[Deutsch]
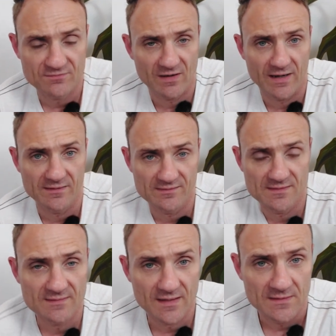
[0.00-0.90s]
Vereine
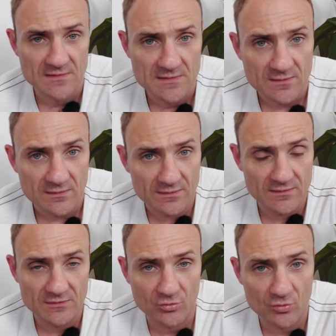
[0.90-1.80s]
sind es ja
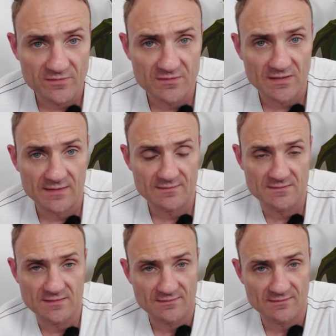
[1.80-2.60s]
äh, größtenteils nicht.